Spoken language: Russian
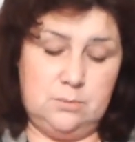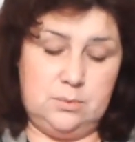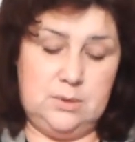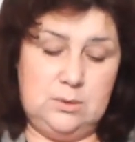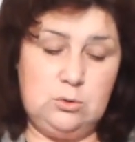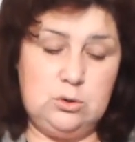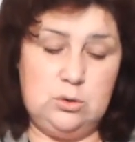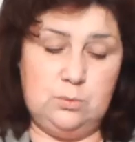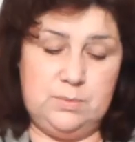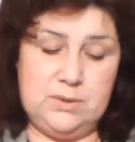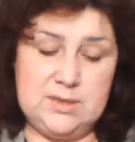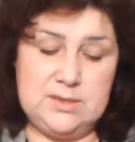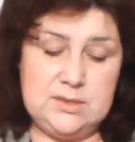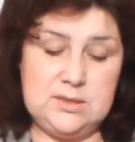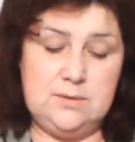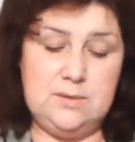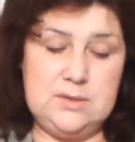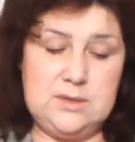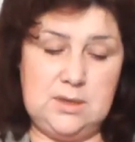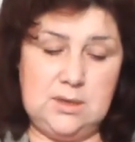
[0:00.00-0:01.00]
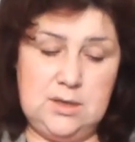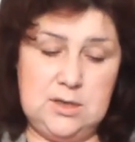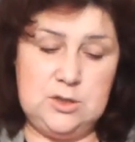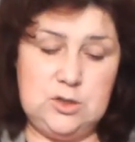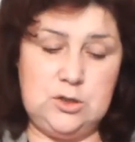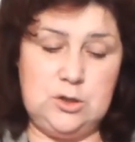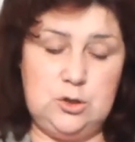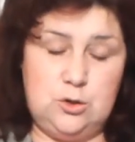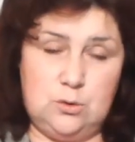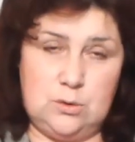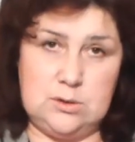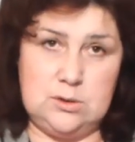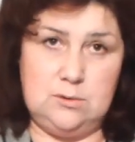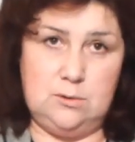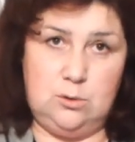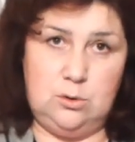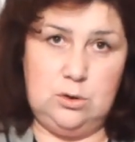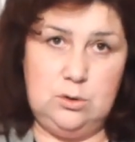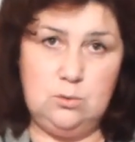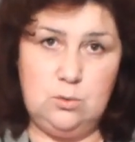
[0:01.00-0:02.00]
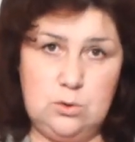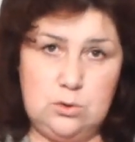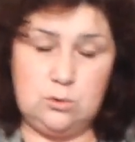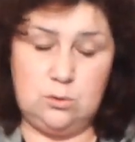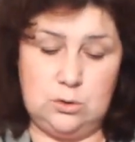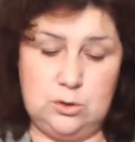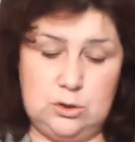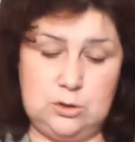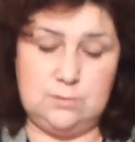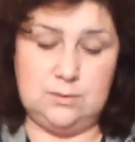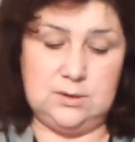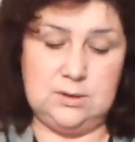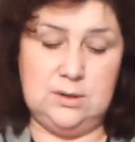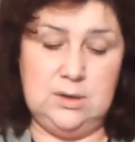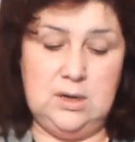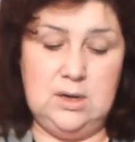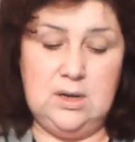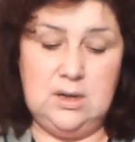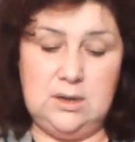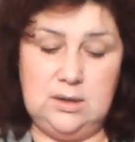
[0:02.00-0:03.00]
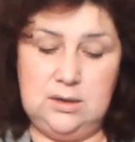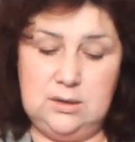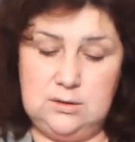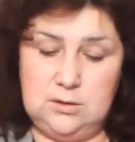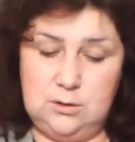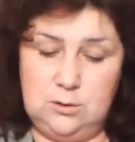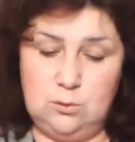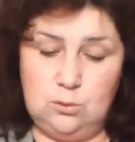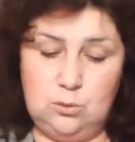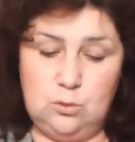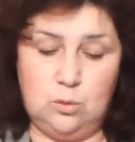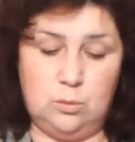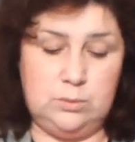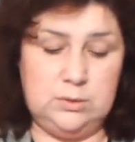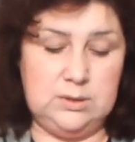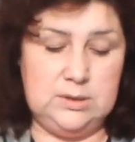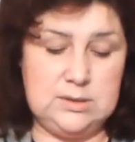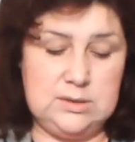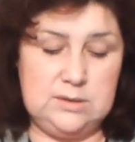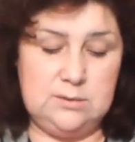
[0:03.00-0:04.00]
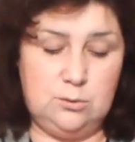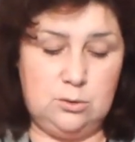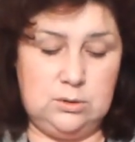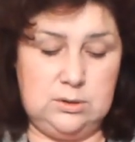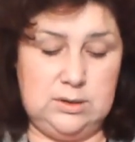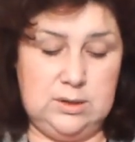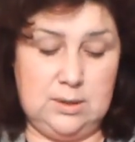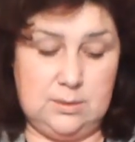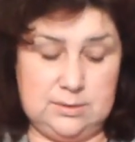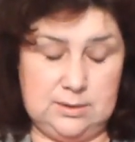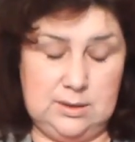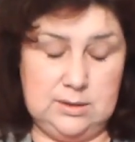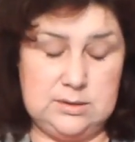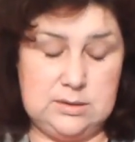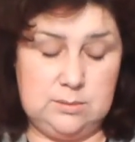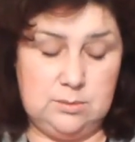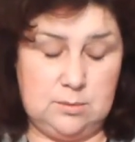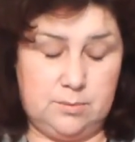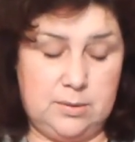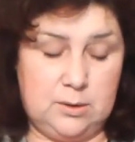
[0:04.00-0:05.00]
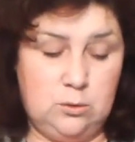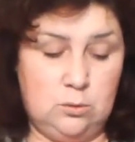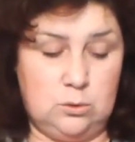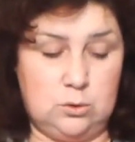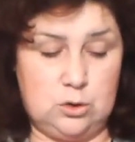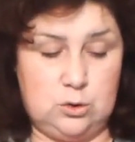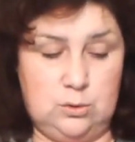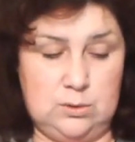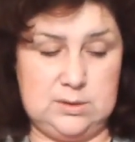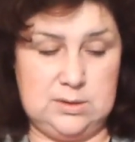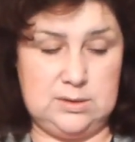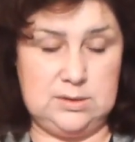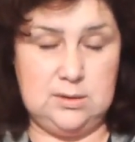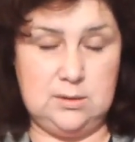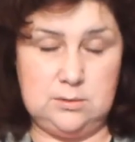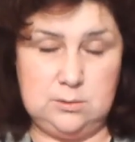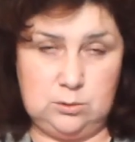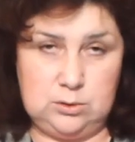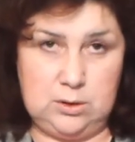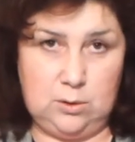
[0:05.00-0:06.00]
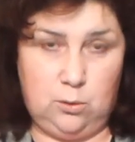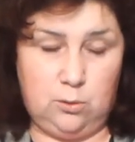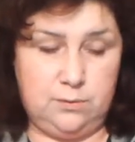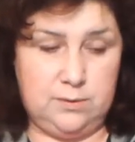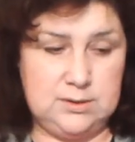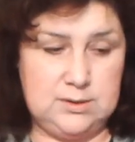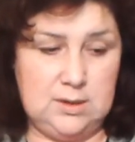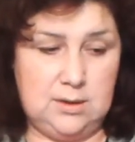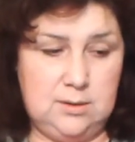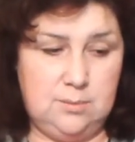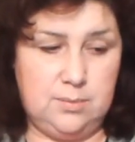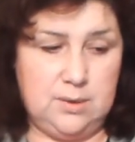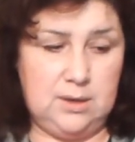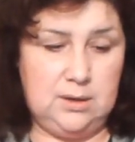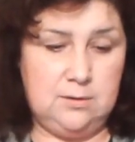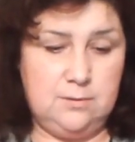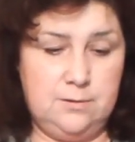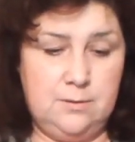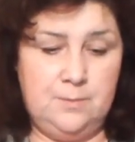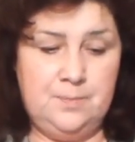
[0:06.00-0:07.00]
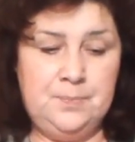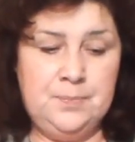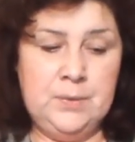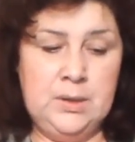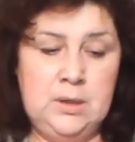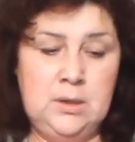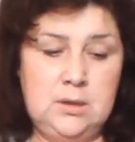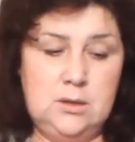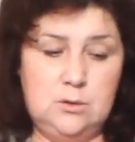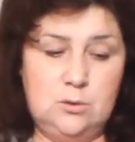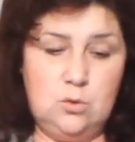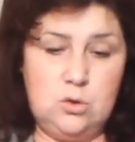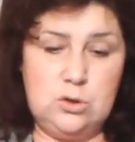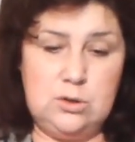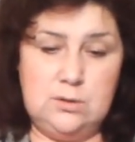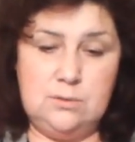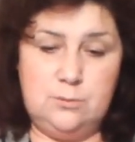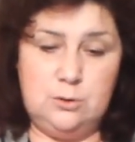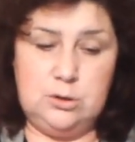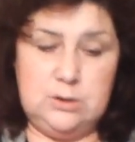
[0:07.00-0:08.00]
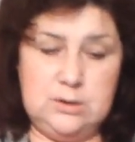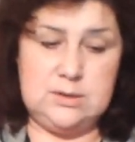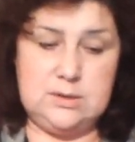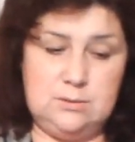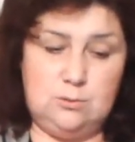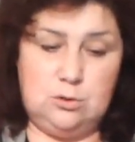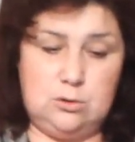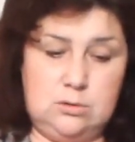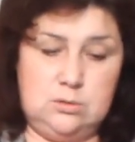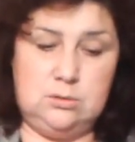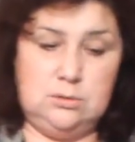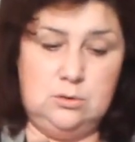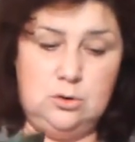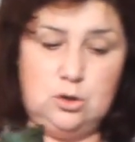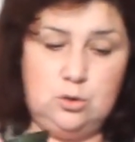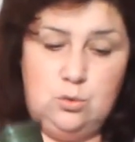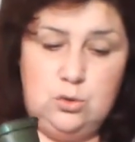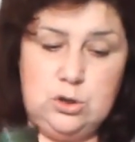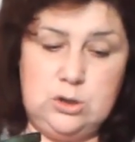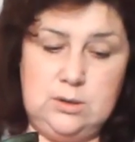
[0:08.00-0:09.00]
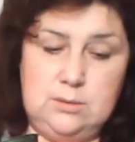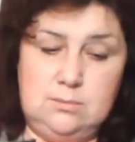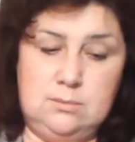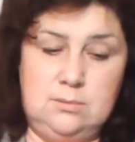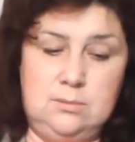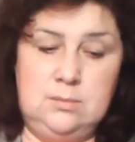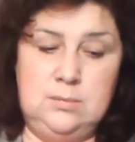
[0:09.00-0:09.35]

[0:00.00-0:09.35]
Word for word: Потому что пластиковые стаканчики, еще раз говорю, неустойчивые. И это неудобно. Если вот я для себя подумала, что если делать вот такой фитильный полив, нужно вот эти вот штучки